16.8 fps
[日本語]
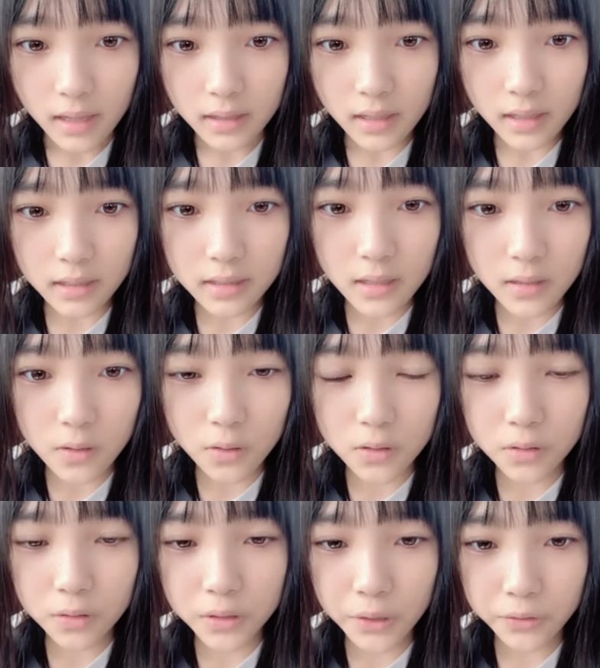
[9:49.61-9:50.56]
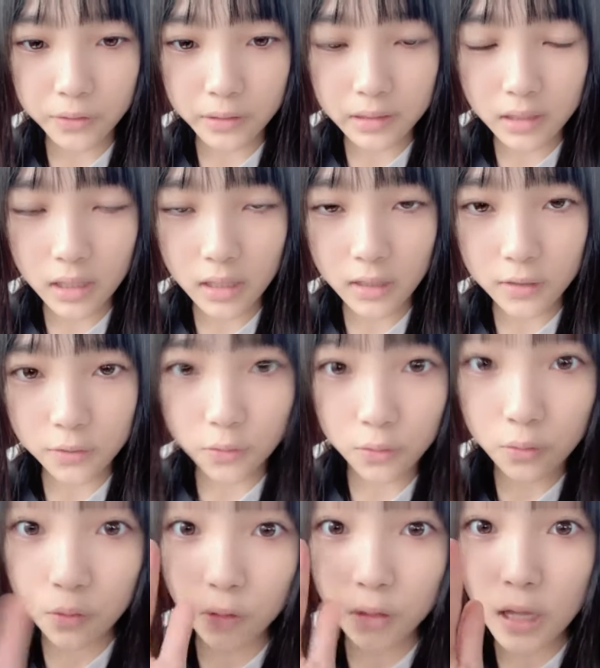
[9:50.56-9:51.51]
何か国語で歌ってんやろ
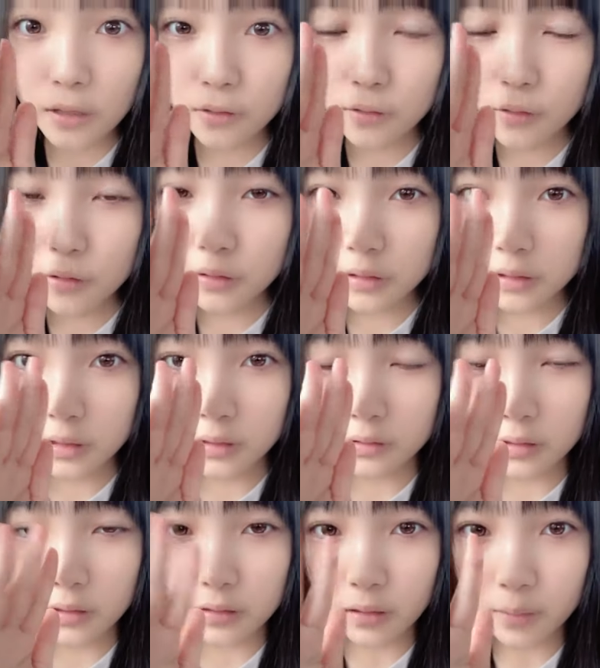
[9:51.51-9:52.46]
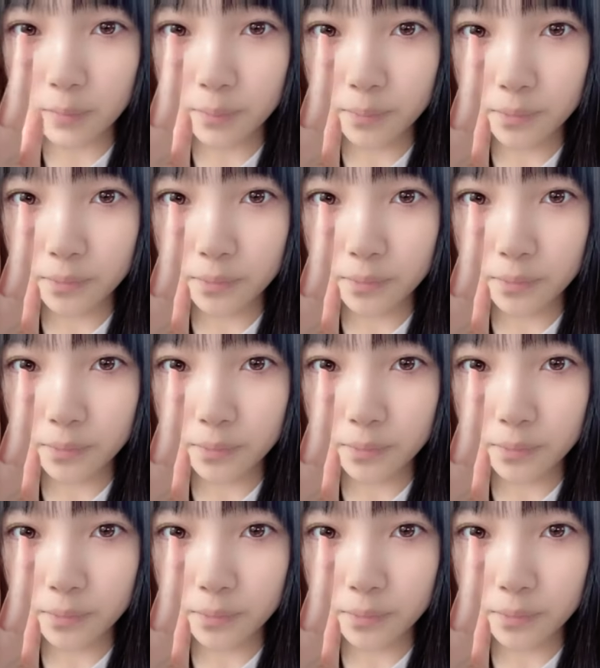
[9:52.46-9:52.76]
合格語って言ってた